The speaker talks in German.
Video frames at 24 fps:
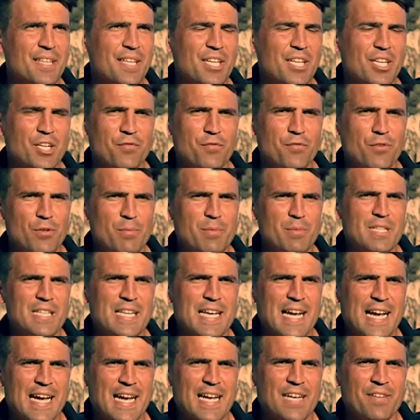ich fühle mich
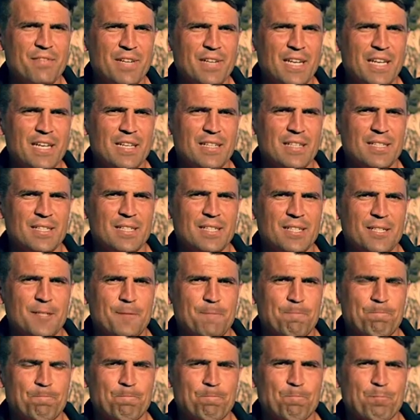daheim, weil
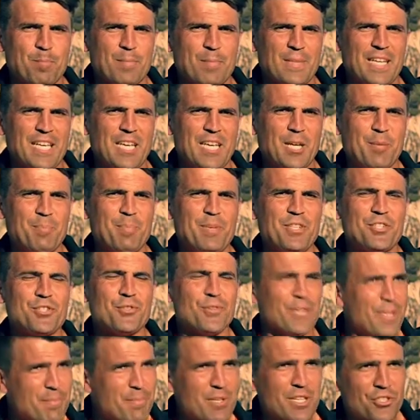ich bin
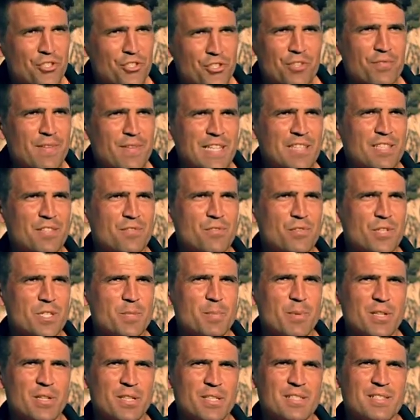schon immer ein schön
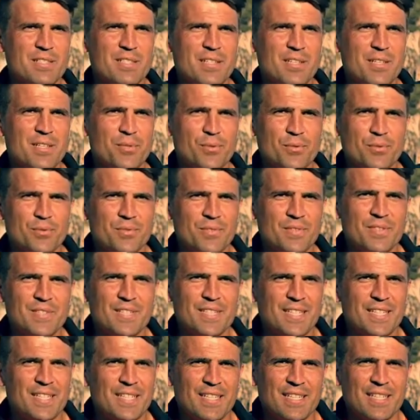Wetterfußballer und
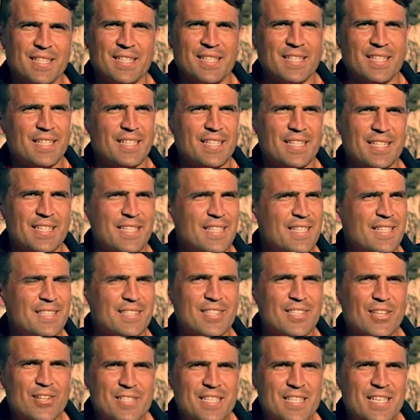äh,
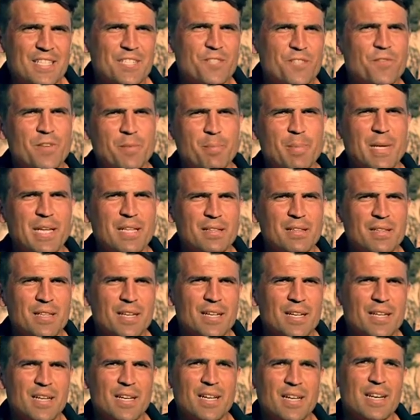das jetzt
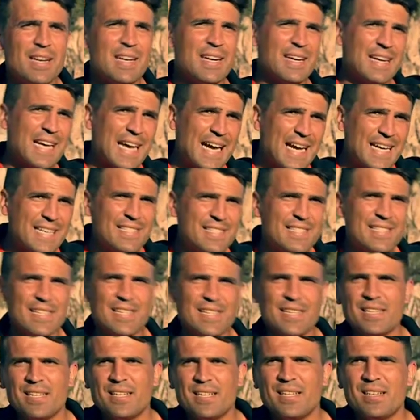verbinden,
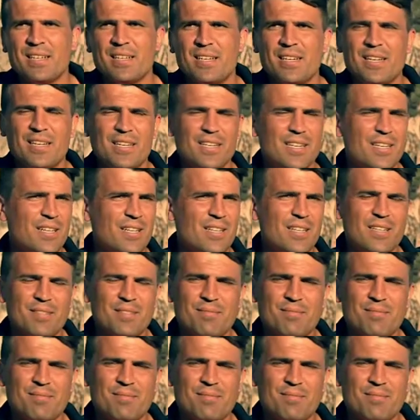Reisen, äh,